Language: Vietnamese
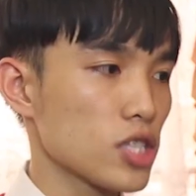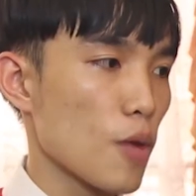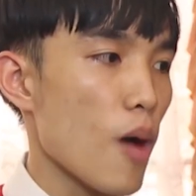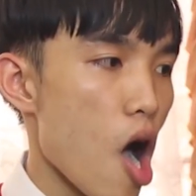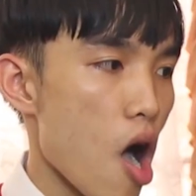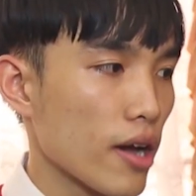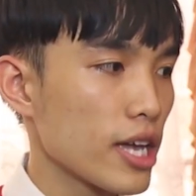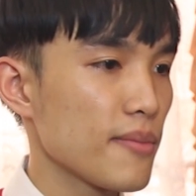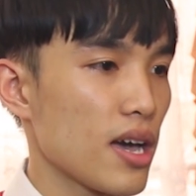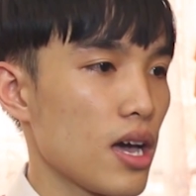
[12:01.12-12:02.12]
tò mò
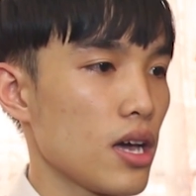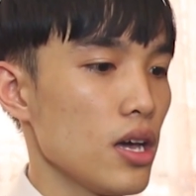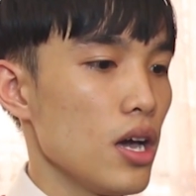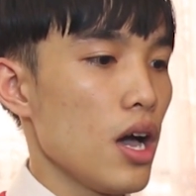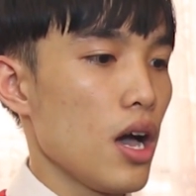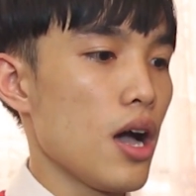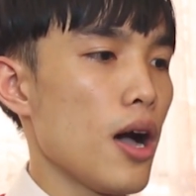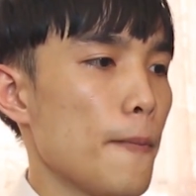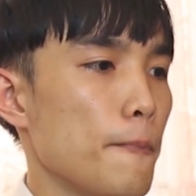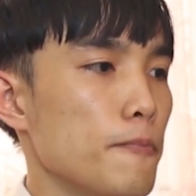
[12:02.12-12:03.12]
khi mà
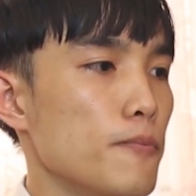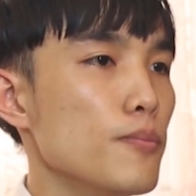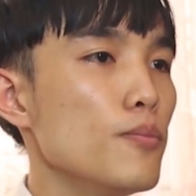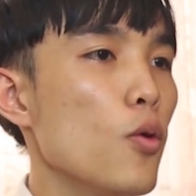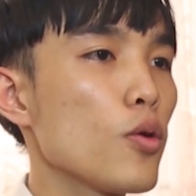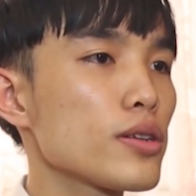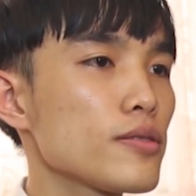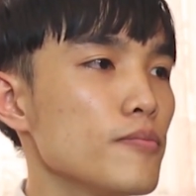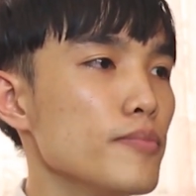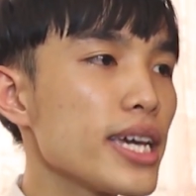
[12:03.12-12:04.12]
uh, muốn
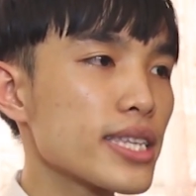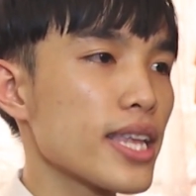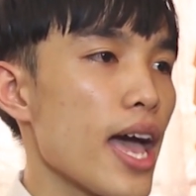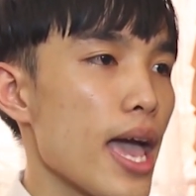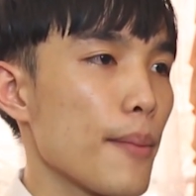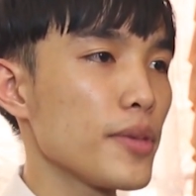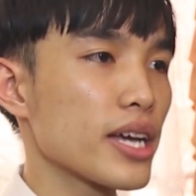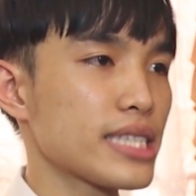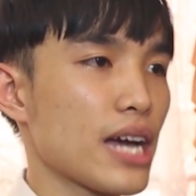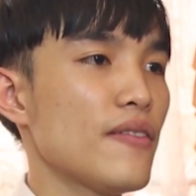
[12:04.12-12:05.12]
biết thêm những
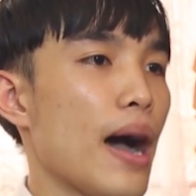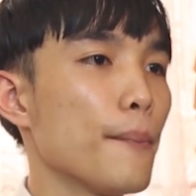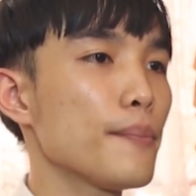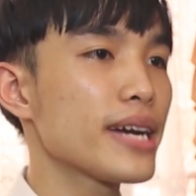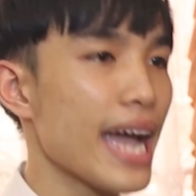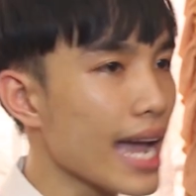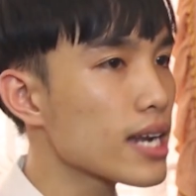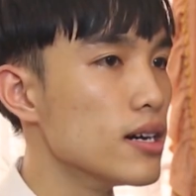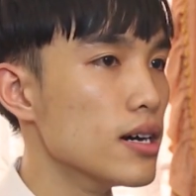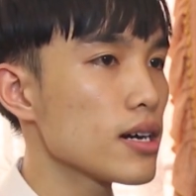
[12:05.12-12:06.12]
cái sản phẩm
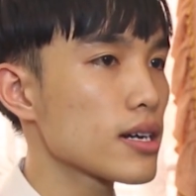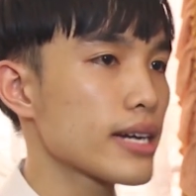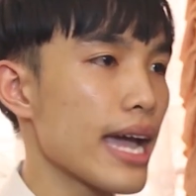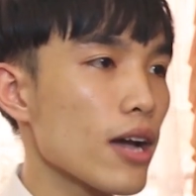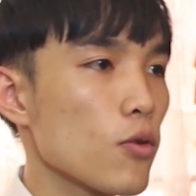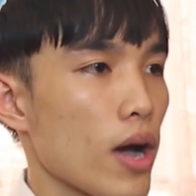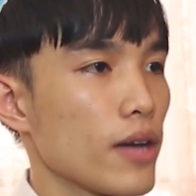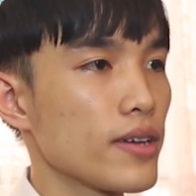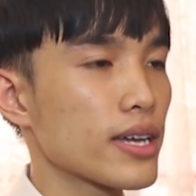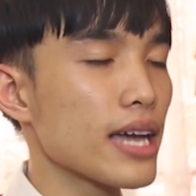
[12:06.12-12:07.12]
khác nữa khác
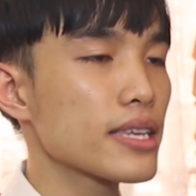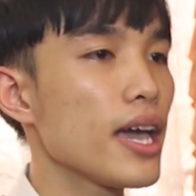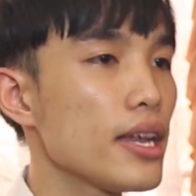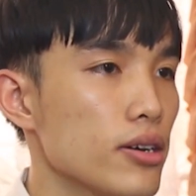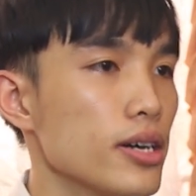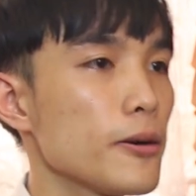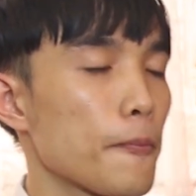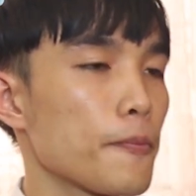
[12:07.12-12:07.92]
ngoài việc hát chế nữa